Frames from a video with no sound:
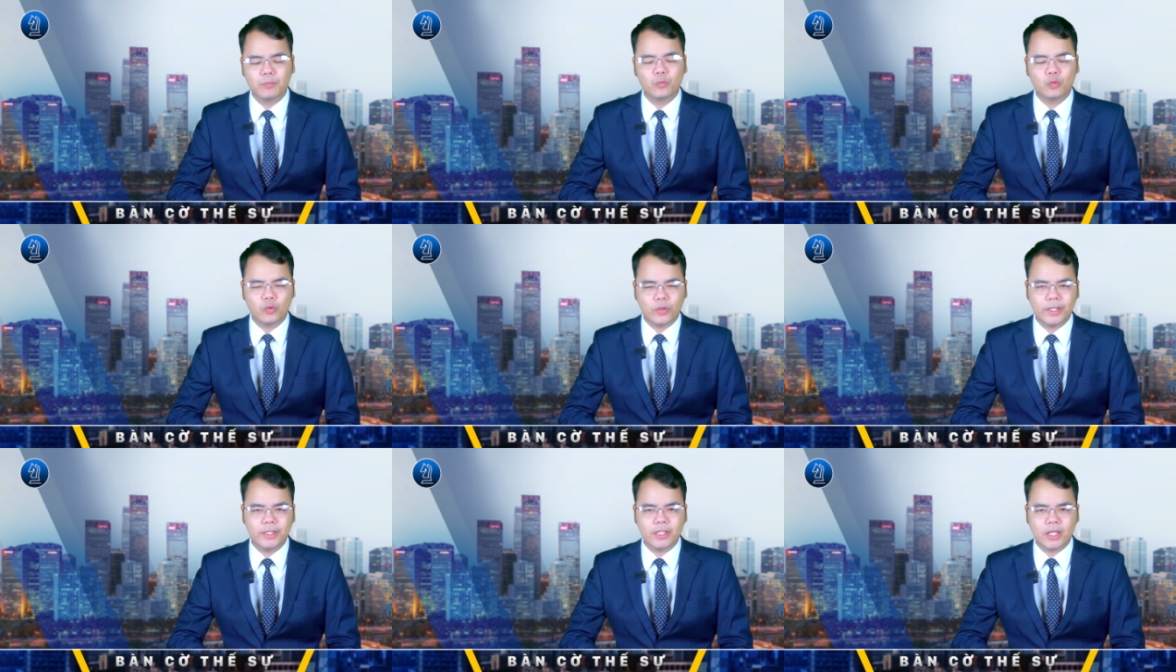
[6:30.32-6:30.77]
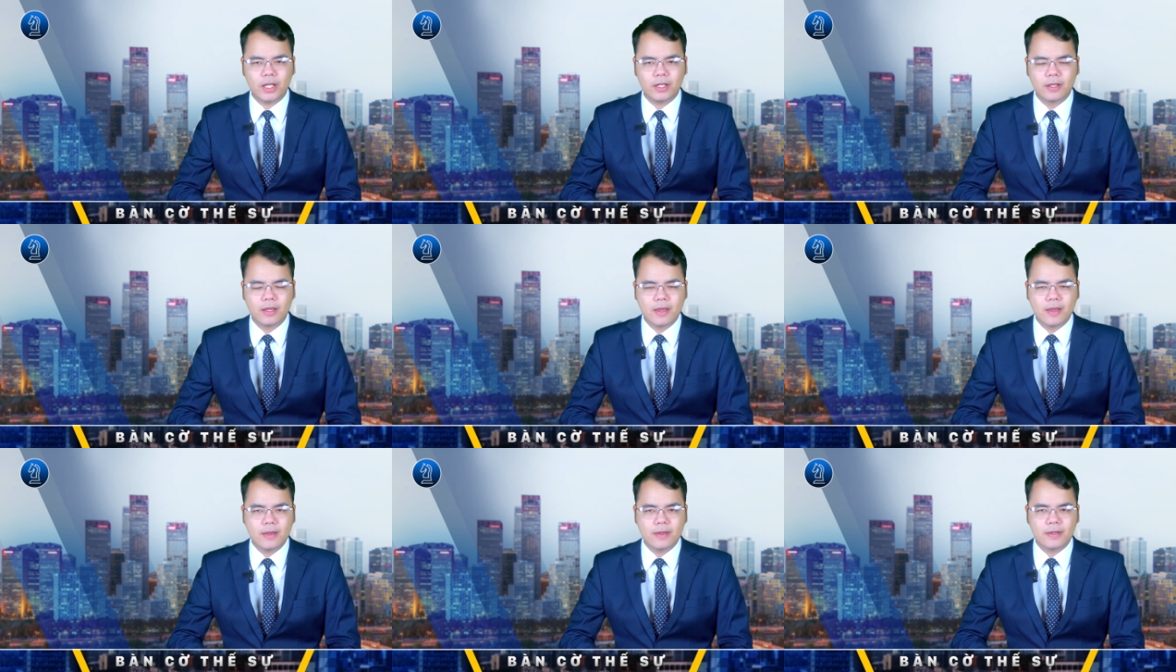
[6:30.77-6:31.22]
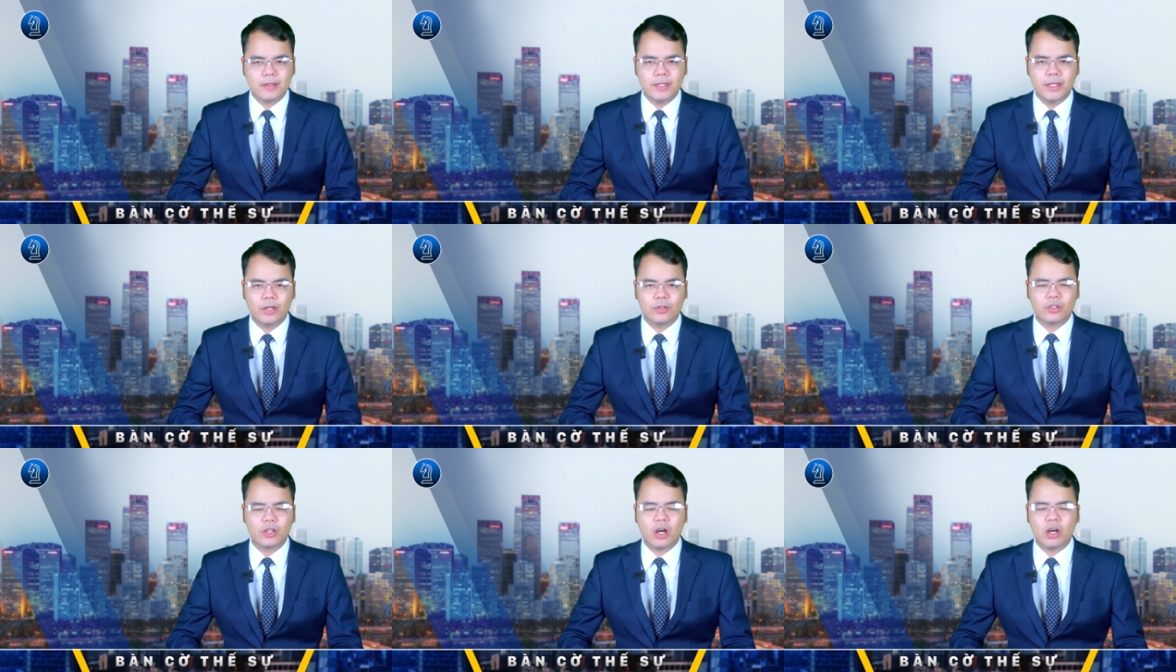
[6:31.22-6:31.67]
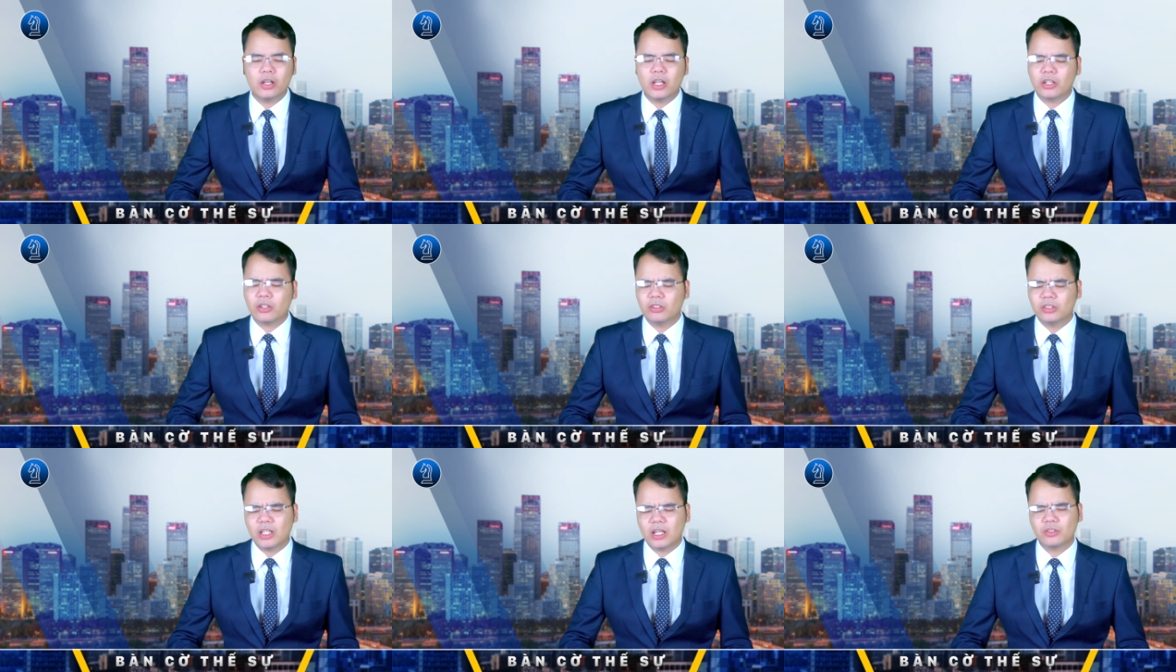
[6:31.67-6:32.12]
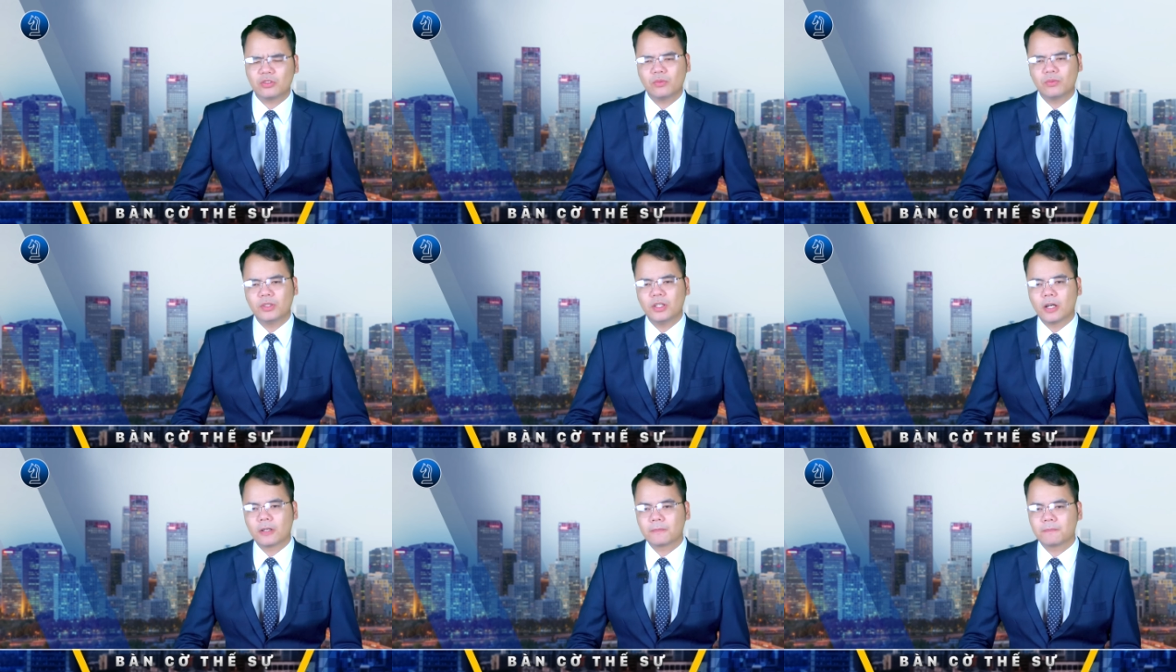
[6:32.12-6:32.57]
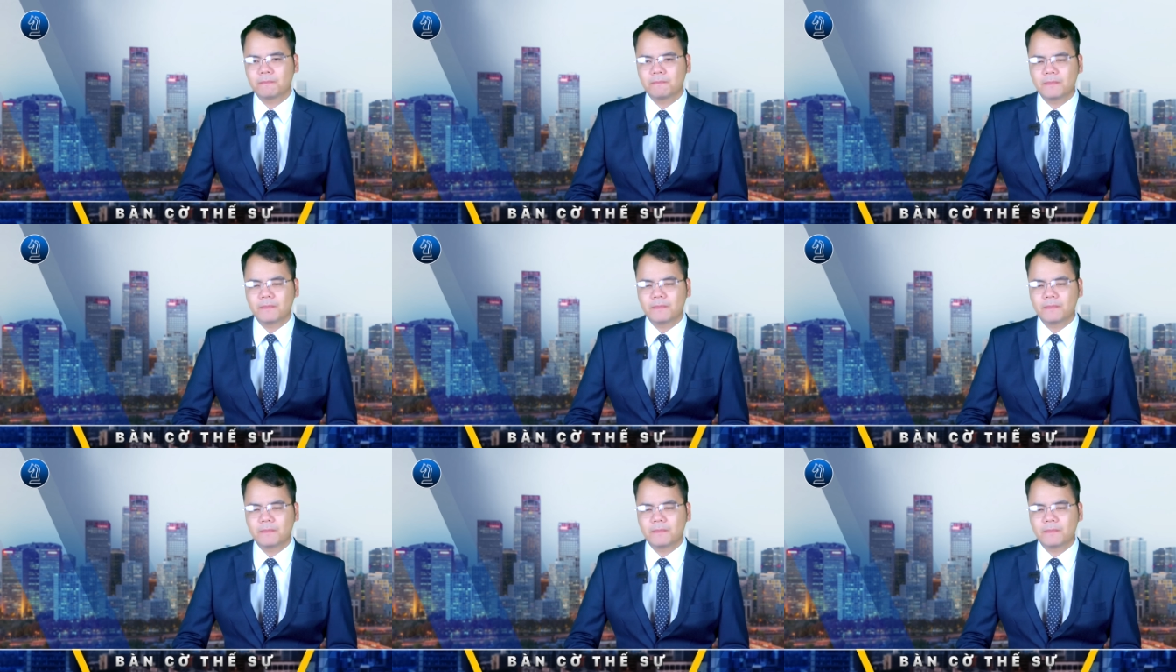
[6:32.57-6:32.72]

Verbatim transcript: Tuy nhiên, điều đó lại có tác dụng ngược.